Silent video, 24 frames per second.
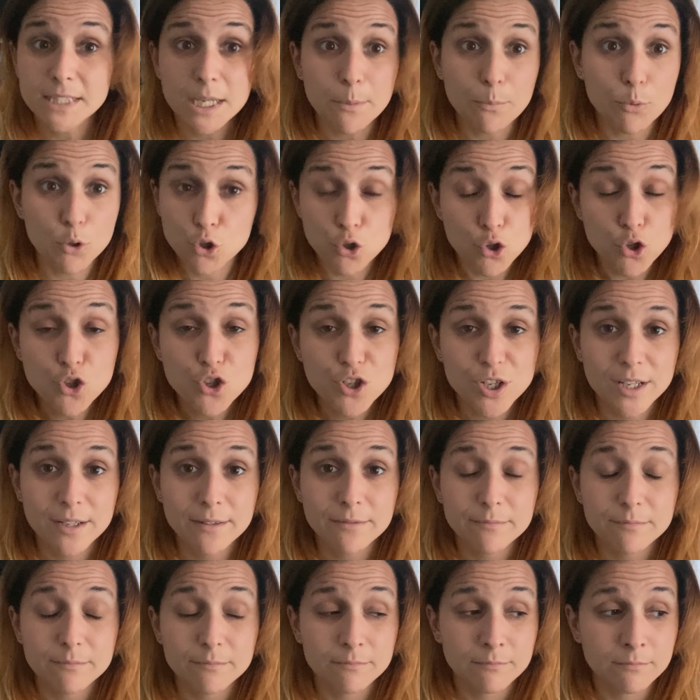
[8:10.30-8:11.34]
Pues no
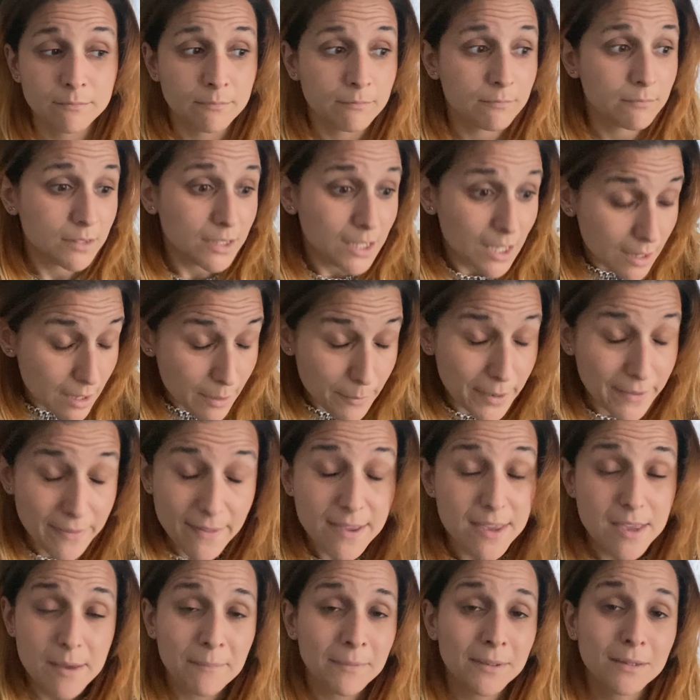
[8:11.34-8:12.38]
sé, mm, de
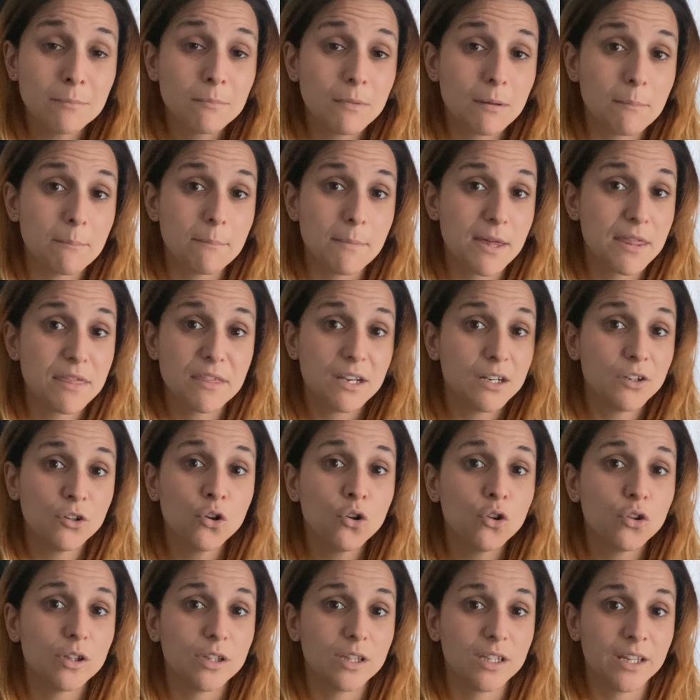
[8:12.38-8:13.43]
verdad llamadme imbécil, no
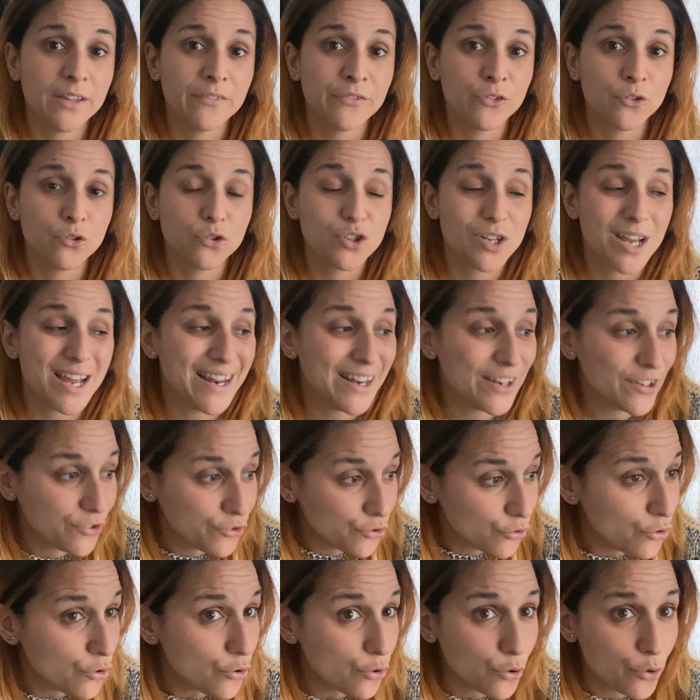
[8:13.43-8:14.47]
lo entiendo, o sea,
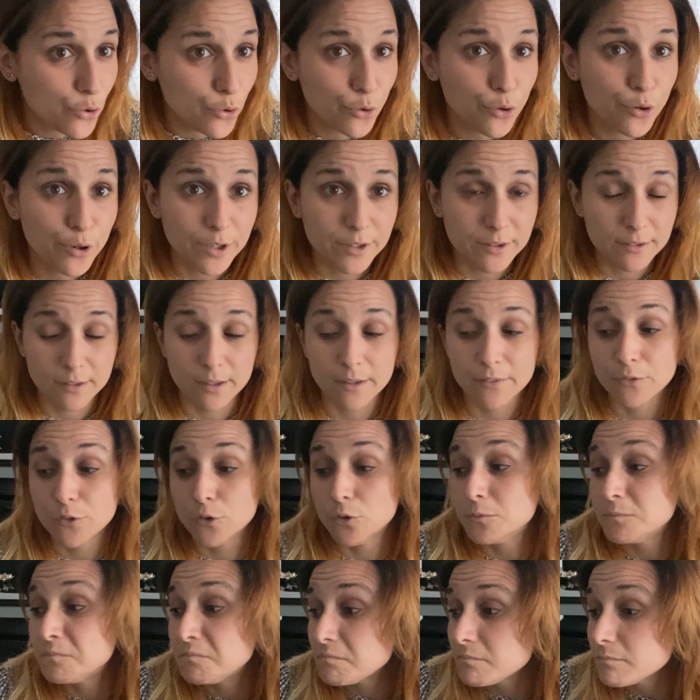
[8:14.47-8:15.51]
no lo
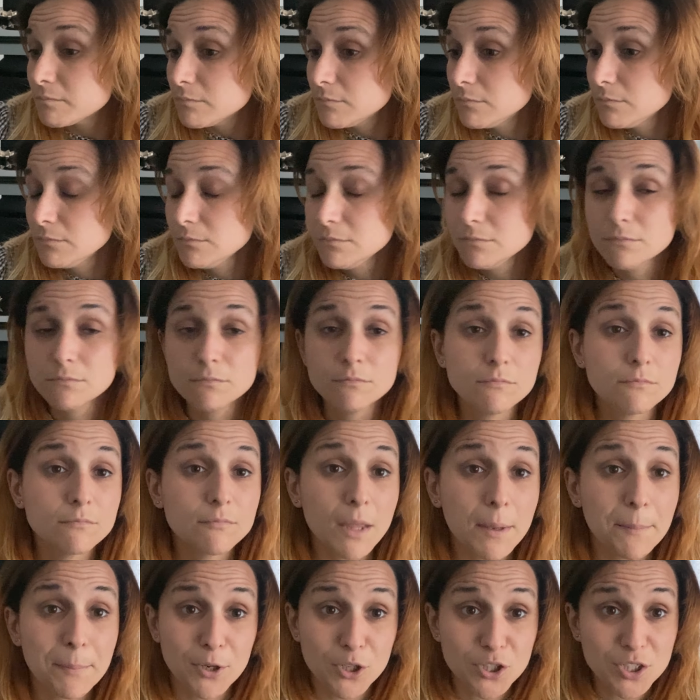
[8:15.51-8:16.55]
entiendo.
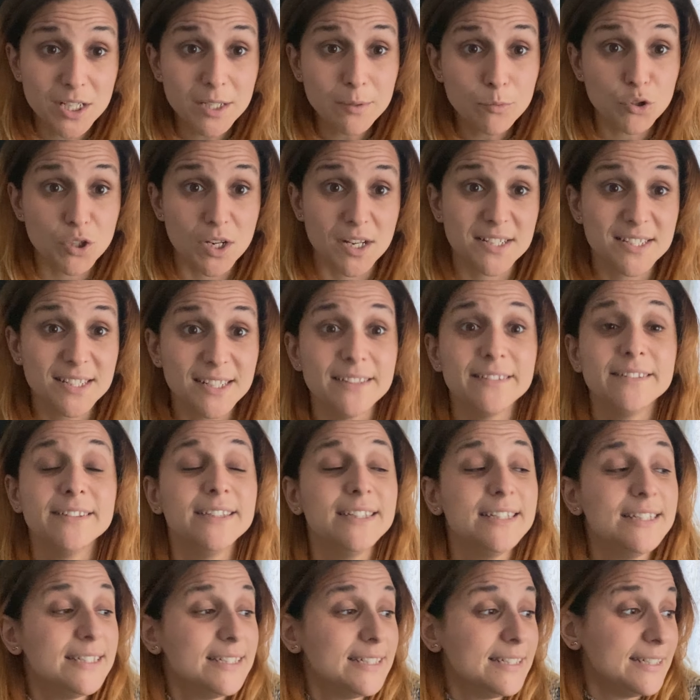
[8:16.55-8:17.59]
Pero seguimos así.
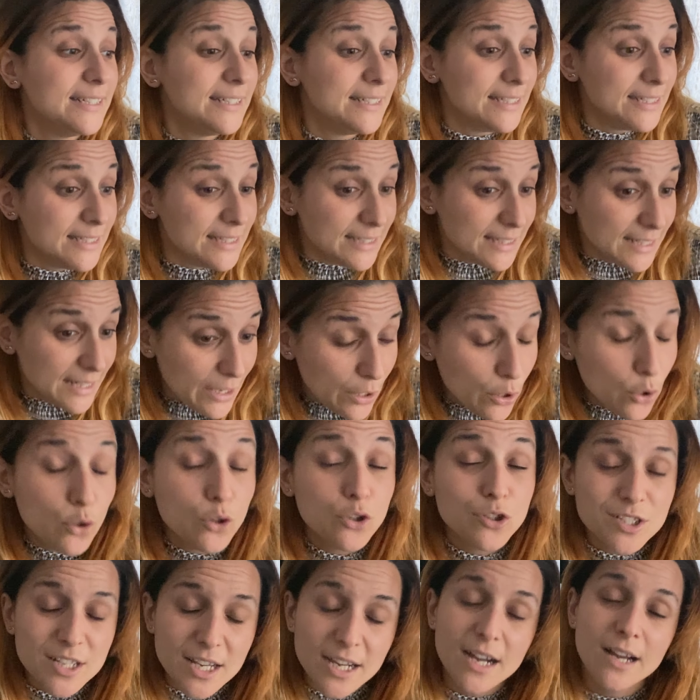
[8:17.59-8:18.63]
Y luego
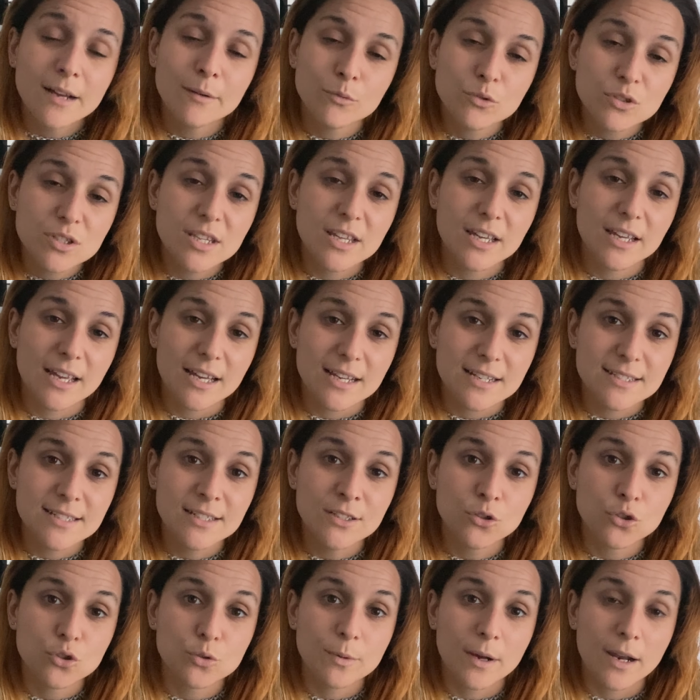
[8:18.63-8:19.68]
nos quejamos de que así
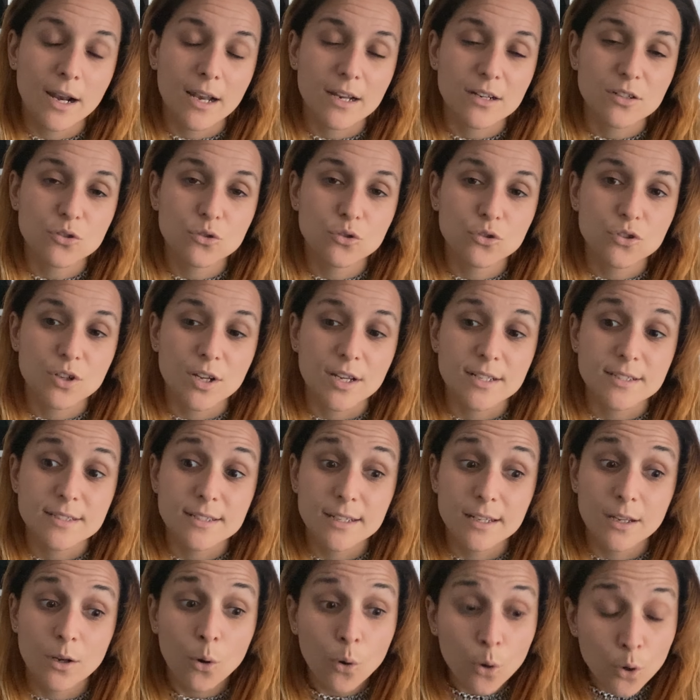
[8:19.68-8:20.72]
nos van las cosas.
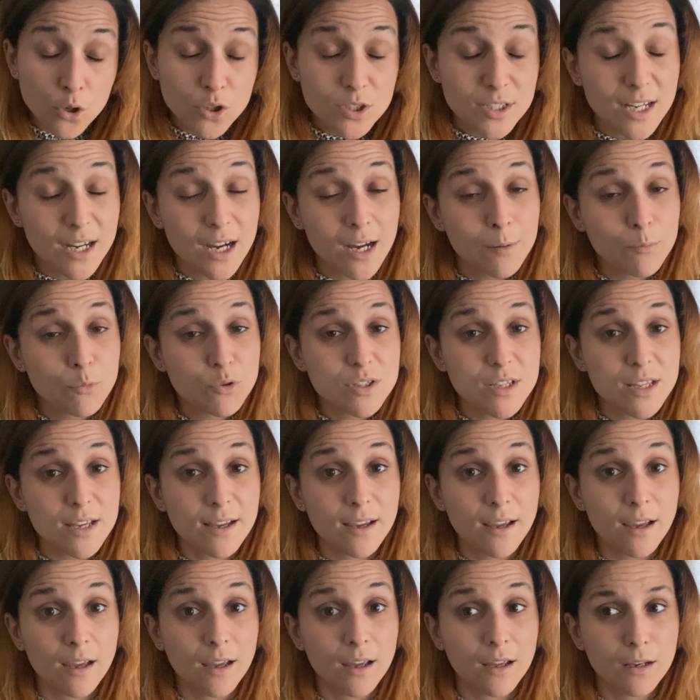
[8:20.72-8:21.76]
Y luego nos quejamos de
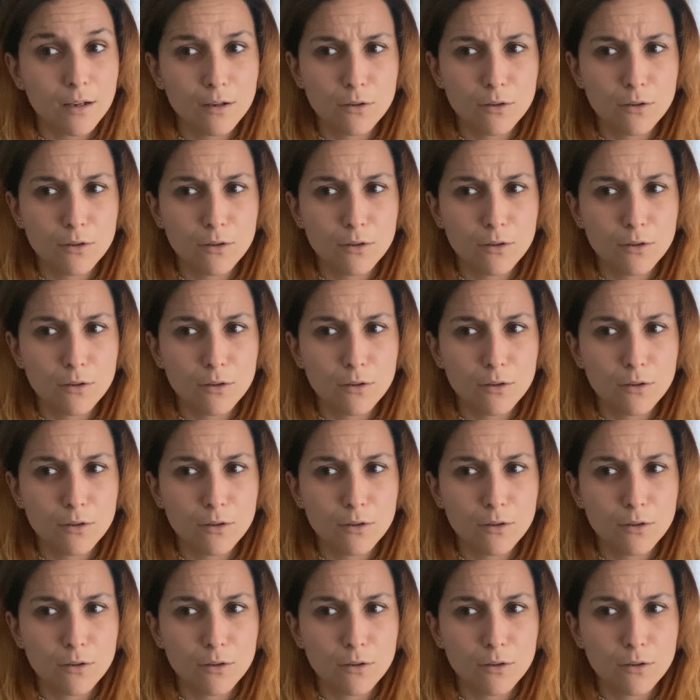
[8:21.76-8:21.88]
que